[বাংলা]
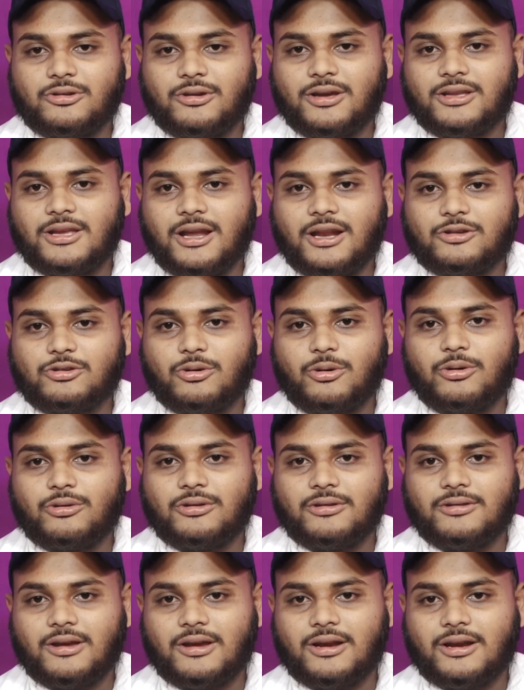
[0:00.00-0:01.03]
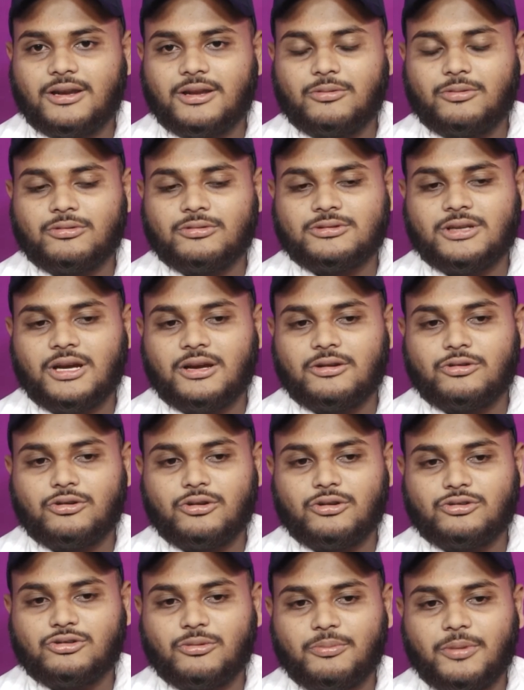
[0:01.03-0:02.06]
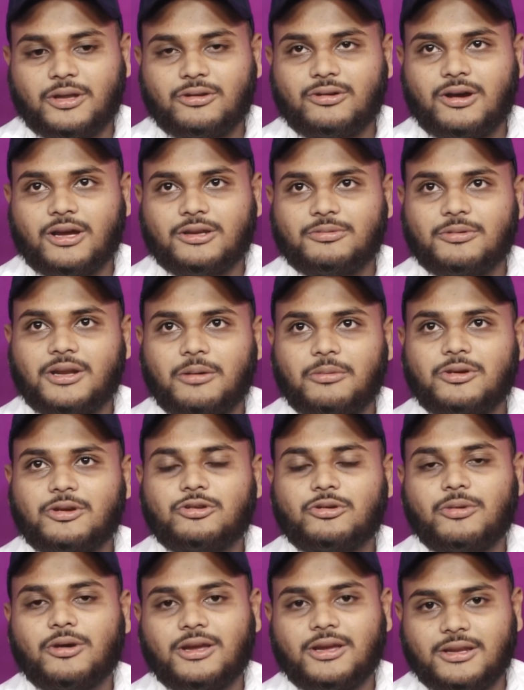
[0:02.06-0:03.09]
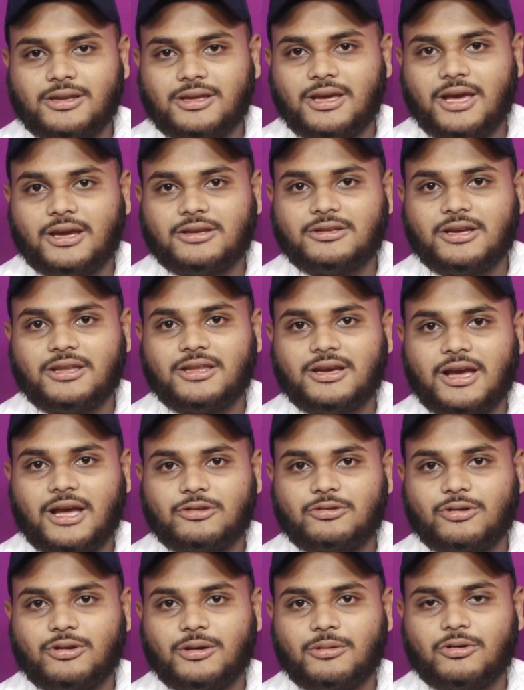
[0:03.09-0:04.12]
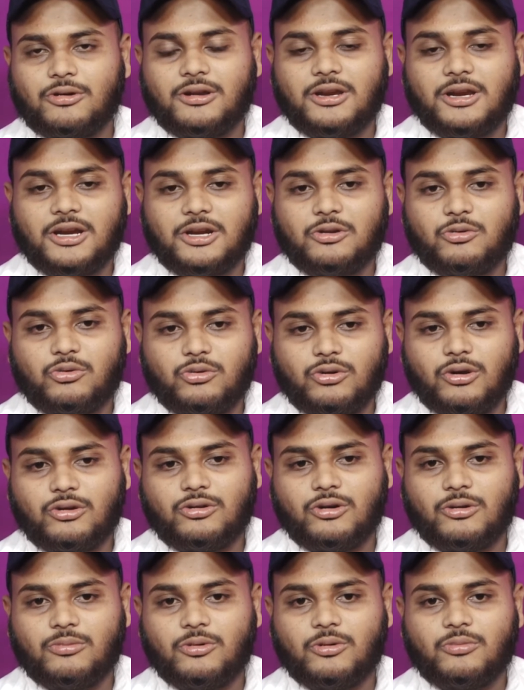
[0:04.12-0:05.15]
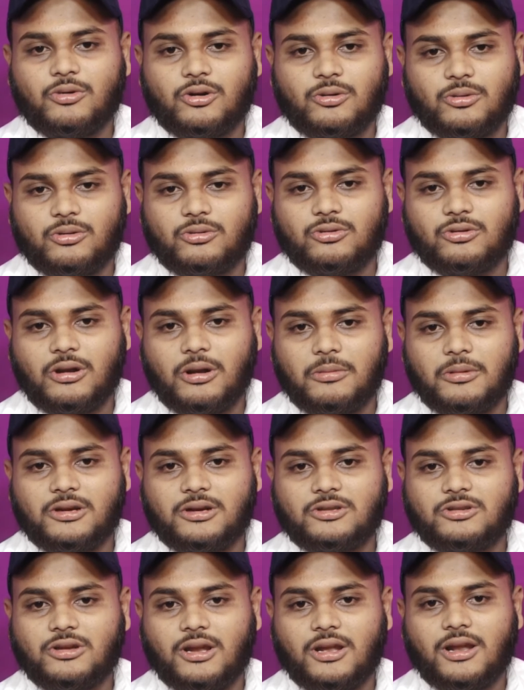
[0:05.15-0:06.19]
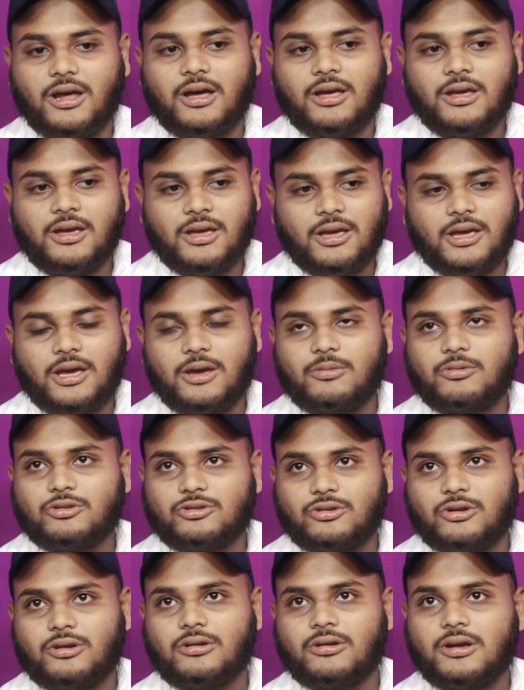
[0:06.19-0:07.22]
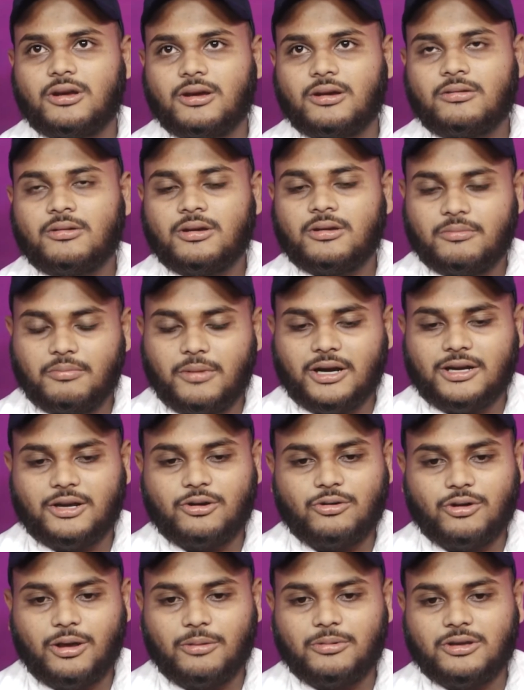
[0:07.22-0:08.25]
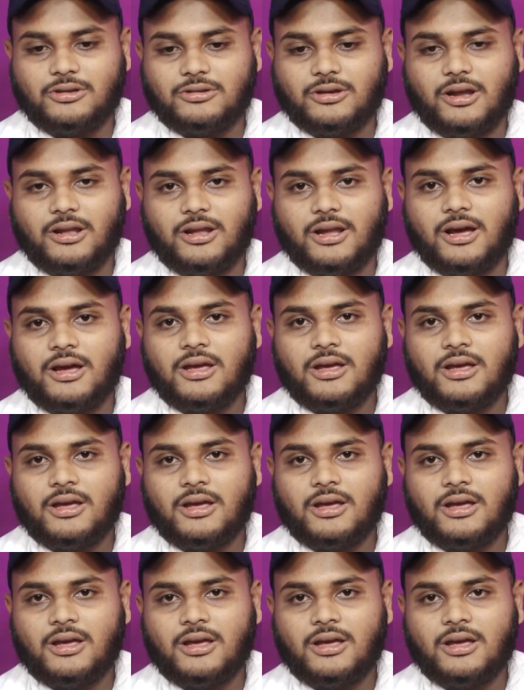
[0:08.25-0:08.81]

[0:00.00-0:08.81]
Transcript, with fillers: সঙ্গে যারা সভাপতি সেক্রেটারি এবং সাংগঠনিক সম্পাদক আসবেন আমি সবাইকে নিয়ে একসাথে কাজ করে এবং ক্রিকেটের উন্নয়ন করব বড় বড় টুর্নামেন্ট ইনশাল্লাহ এবছর মাঠে গড়াবে ইনশাল্লাহ